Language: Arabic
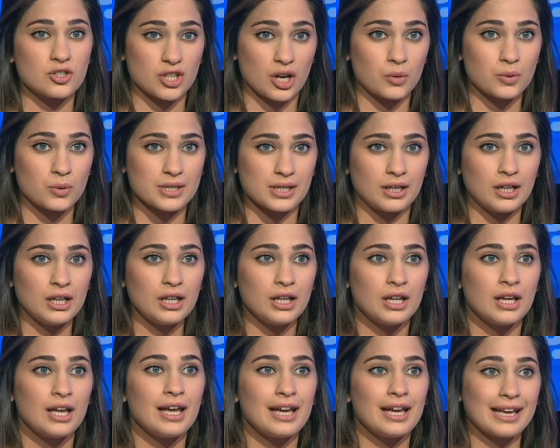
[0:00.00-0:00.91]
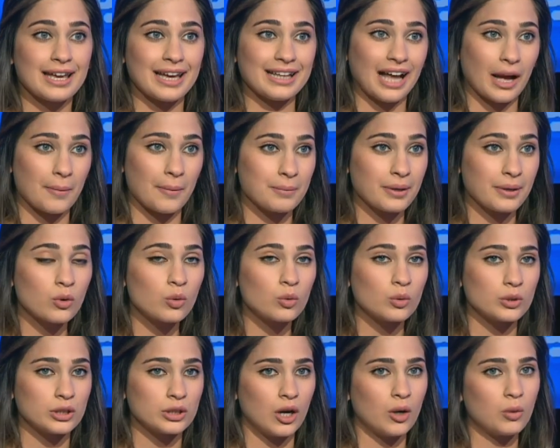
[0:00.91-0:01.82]
جوزها كان عم
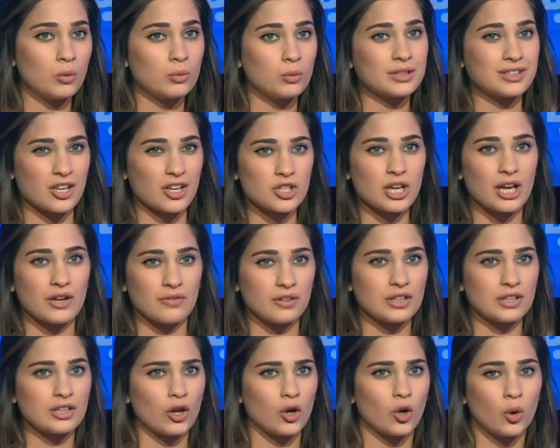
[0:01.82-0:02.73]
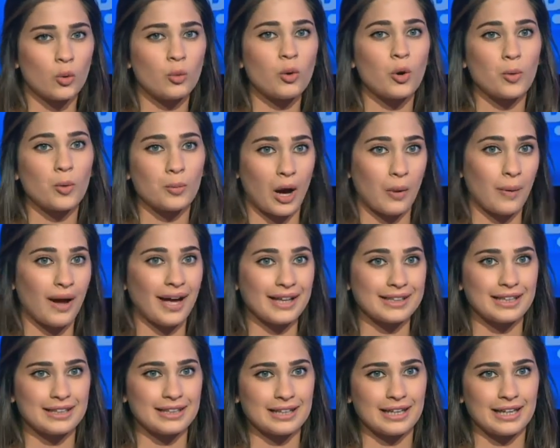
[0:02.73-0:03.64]
بيخونها وانتشر فيديو هو مع
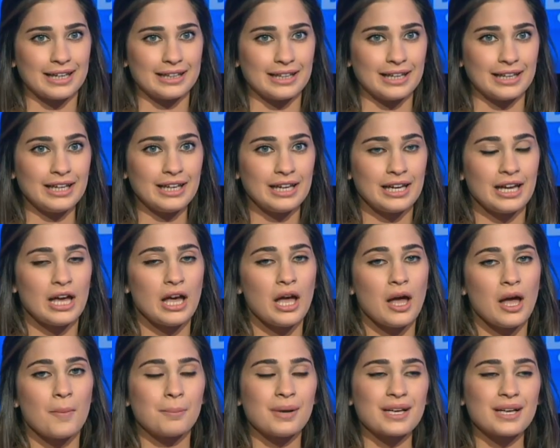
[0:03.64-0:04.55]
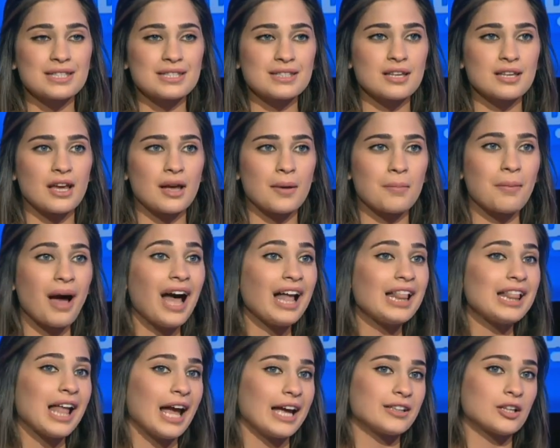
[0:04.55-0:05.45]
وحده ثانيه بس ما
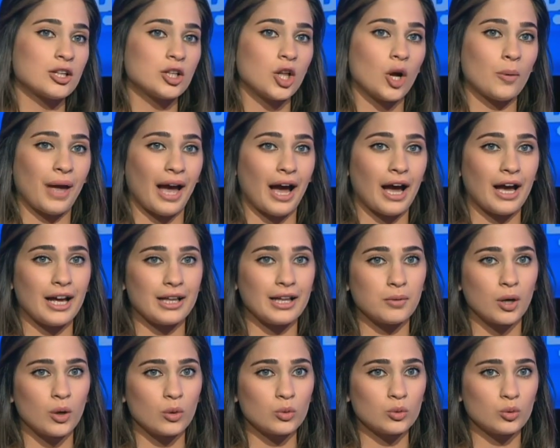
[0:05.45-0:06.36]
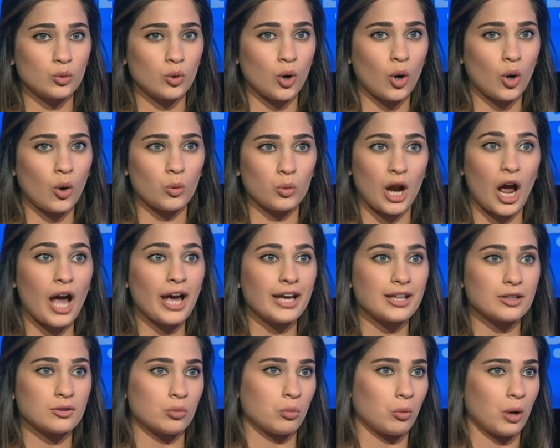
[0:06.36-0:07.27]
علقت كلوي على هالموضوع
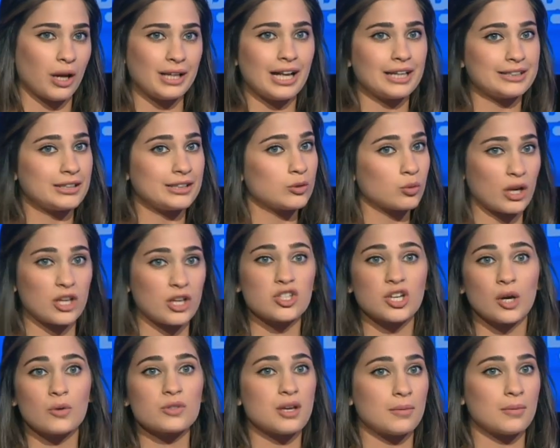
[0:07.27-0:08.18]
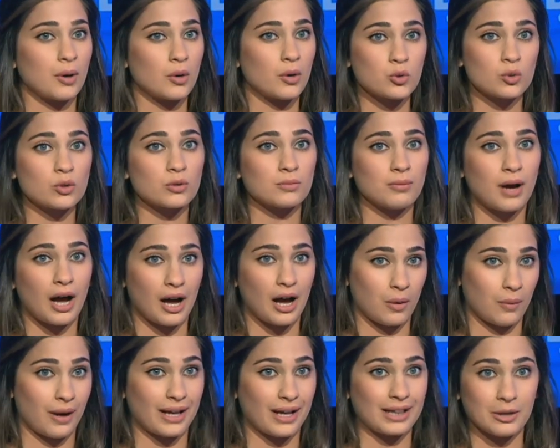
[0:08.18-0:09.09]
وراحت ولدت كان جوزها موجود
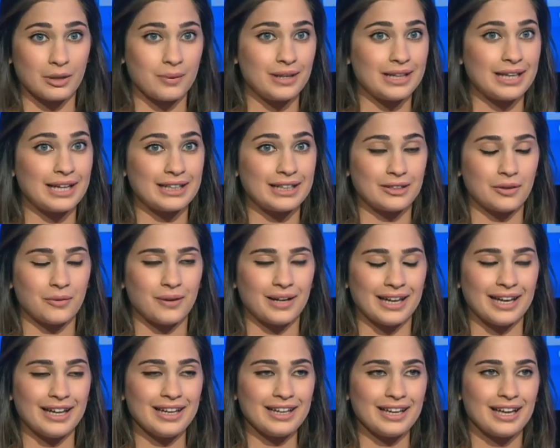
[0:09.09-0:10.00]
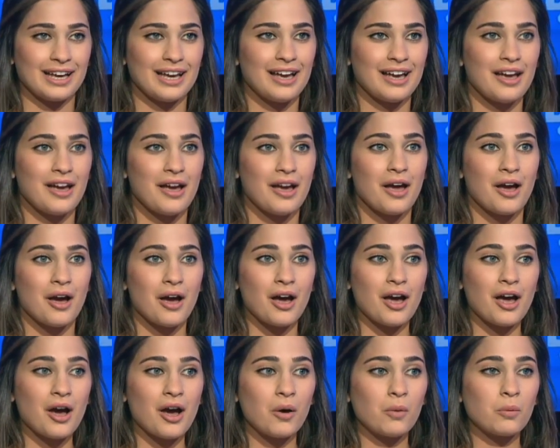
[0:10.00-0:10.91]
معها وقت الولاده وهيك
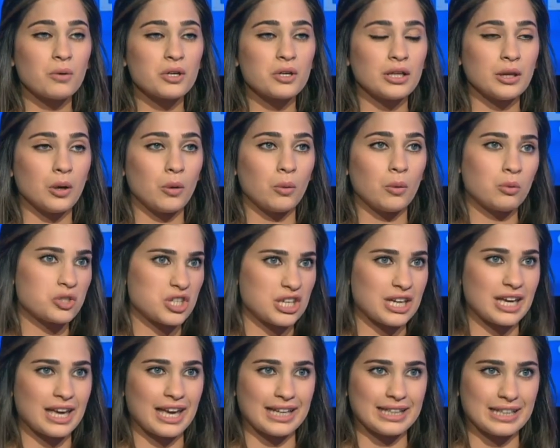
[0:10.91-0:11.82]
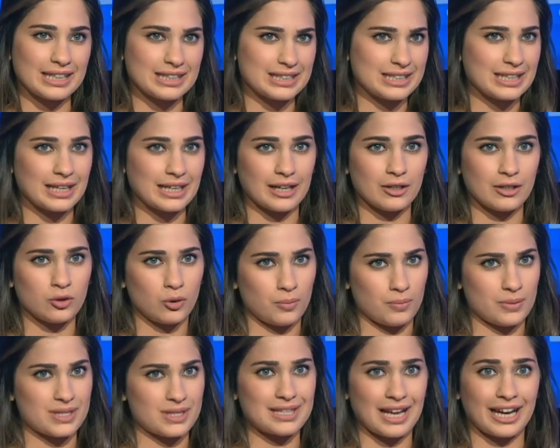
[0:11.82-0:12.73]
آه، وشي كان كثير انه
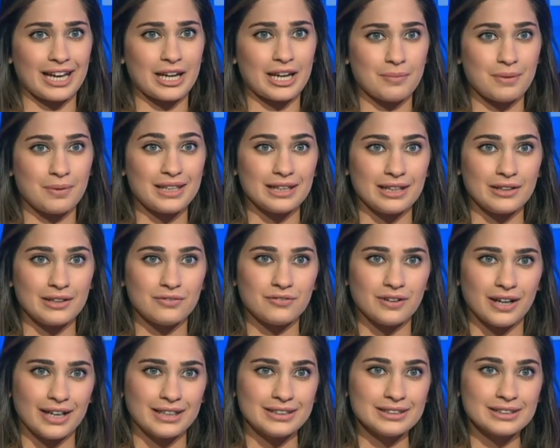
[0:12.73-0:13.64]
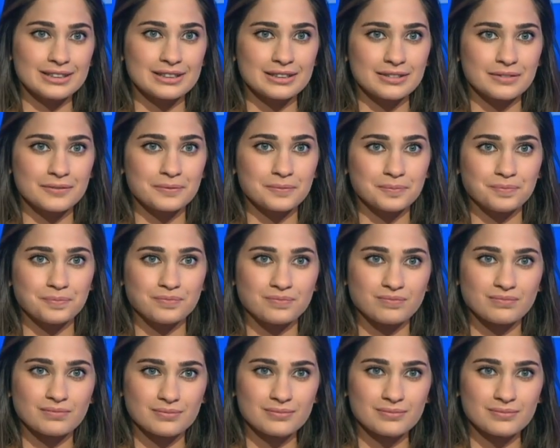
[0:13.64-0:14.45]
مستغربين الفانز خطوه ذكيه